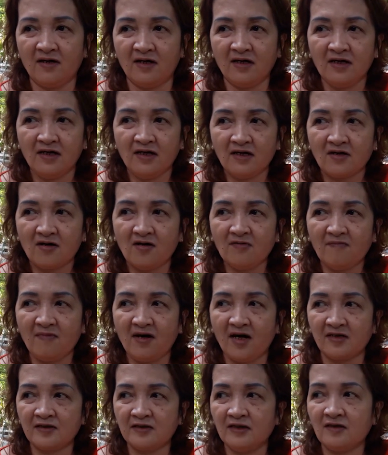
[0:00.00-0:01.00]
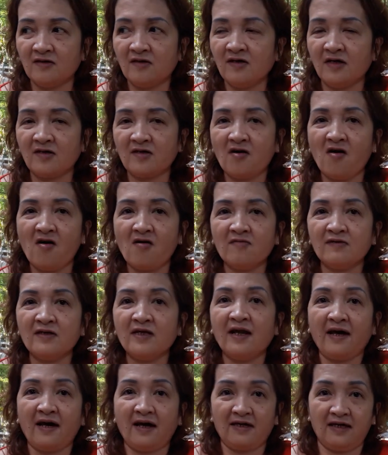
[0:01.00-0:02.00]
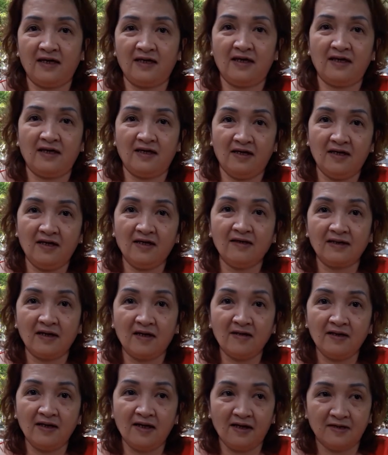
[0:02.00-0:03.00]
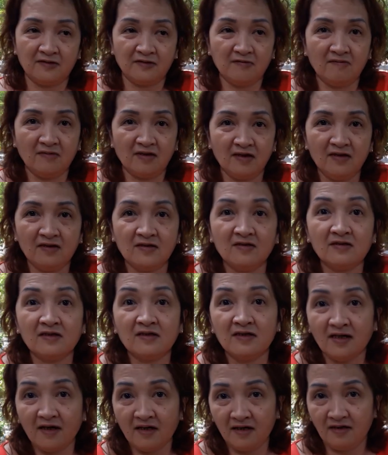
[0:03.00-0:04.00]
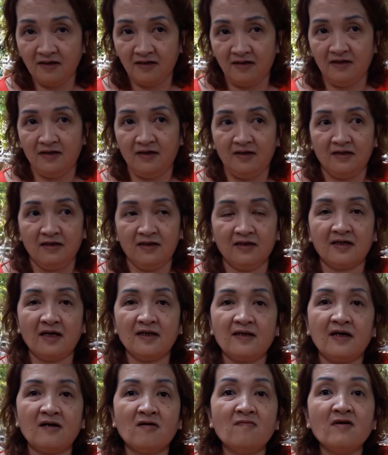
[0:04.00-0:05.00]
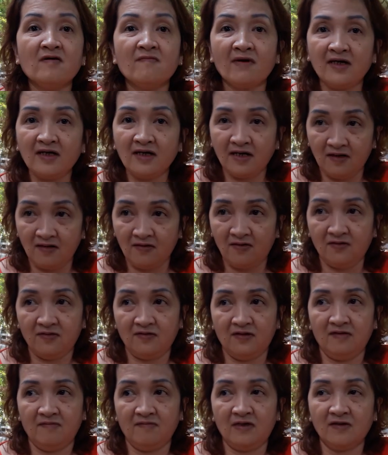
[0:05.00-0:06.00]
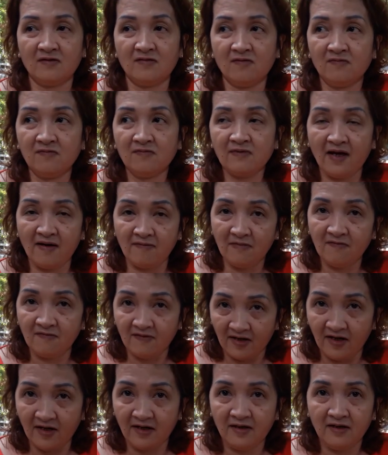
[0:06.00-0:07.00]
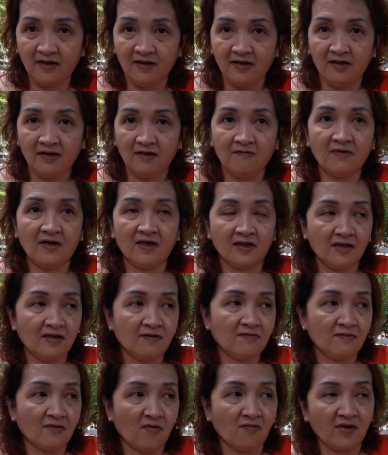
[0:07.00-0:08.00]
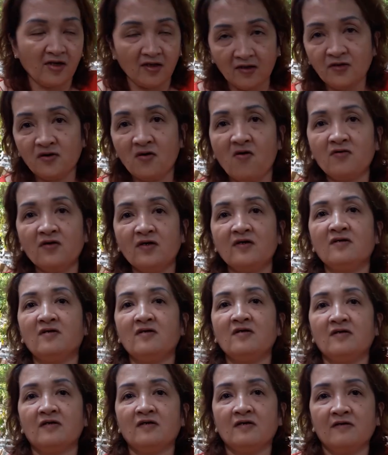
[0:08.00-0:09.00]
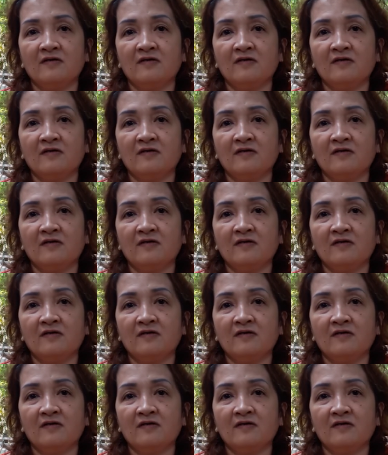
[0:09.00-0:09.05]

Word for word: là có bà chị có thằng con đi lạc về ghẻ ở nhà số mấy đường gì đó. Thì cách đây cũng 10 mấy ngày rồi thì mình cũng đem nó về cái đùng cái nó trốn đi nữa rồi.